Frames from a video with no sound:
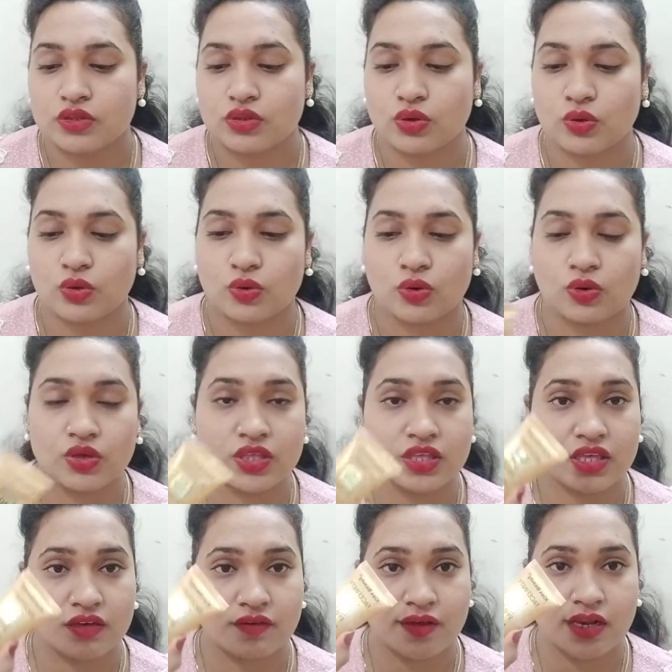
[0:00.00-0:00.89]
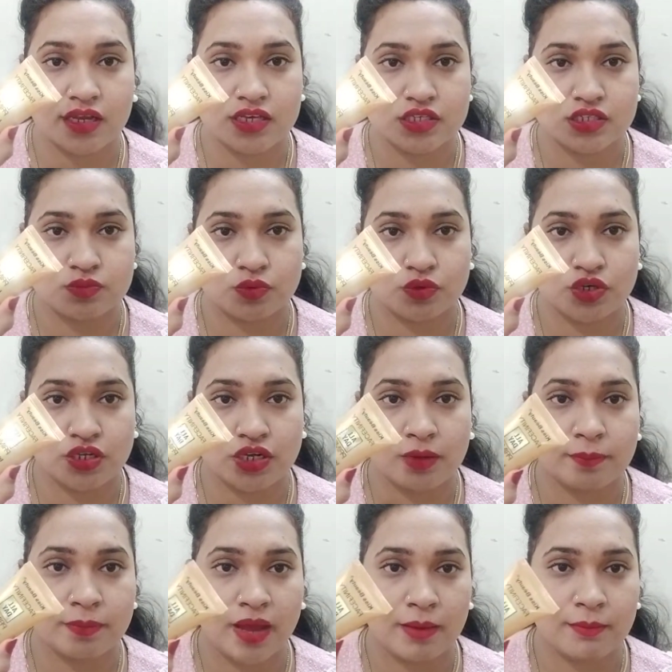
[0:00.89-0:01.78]
तो ये वाला किस ब्यूटी
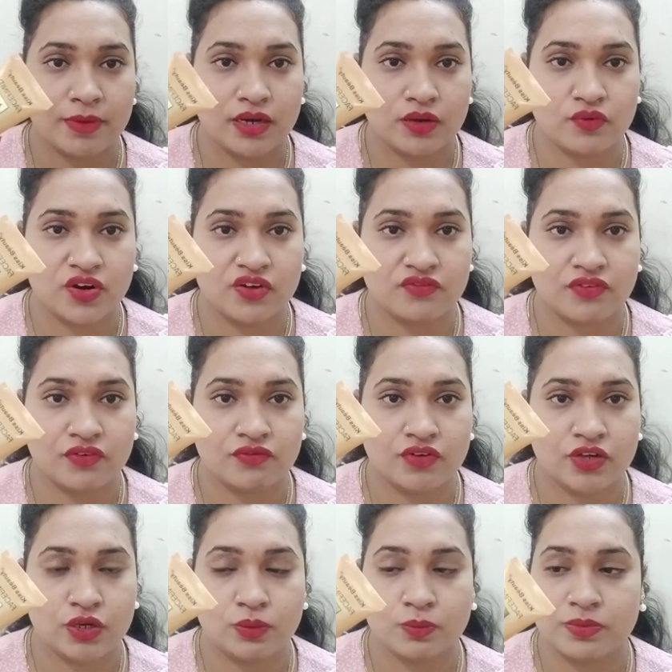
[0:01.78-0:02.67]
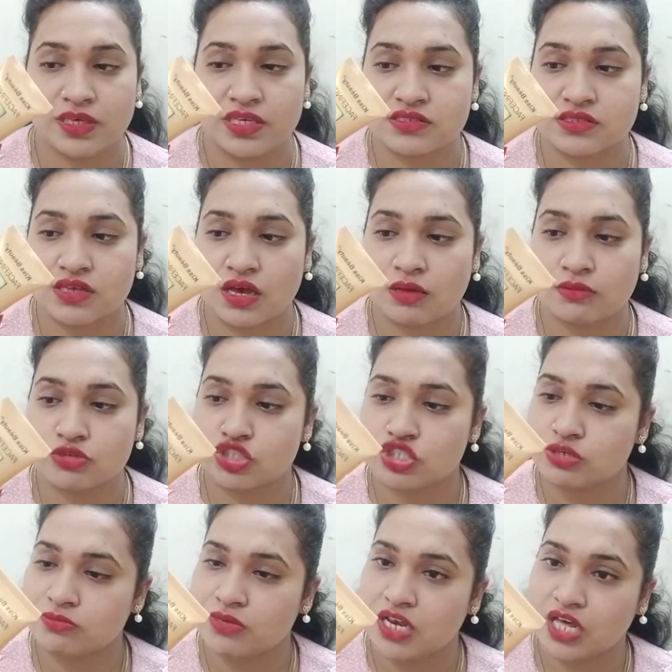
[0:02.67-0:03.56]
का प्राइमर है वन फिफ्टी रुपीज़ का
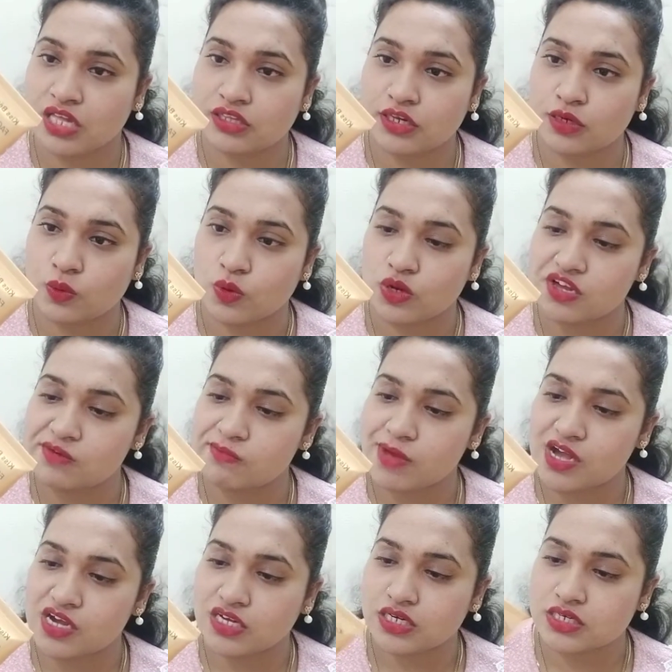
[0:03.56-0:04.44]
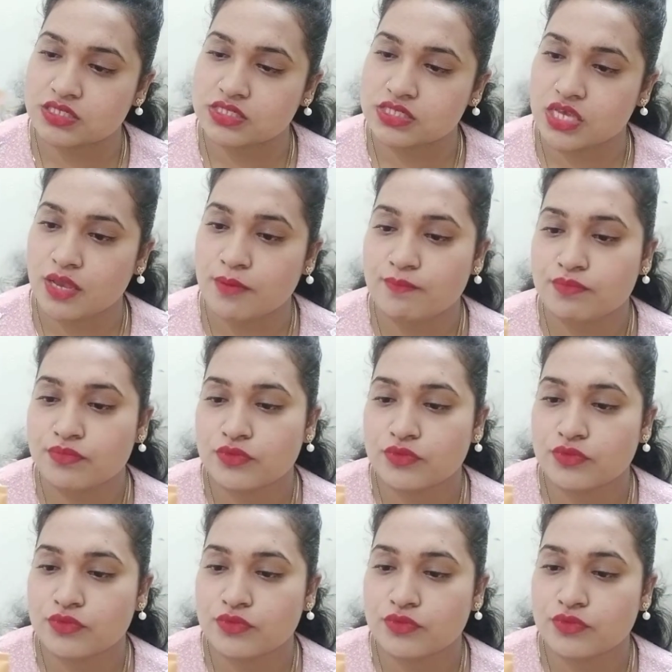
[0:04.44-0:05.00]
मुझे मिला था लोकल मार्केट से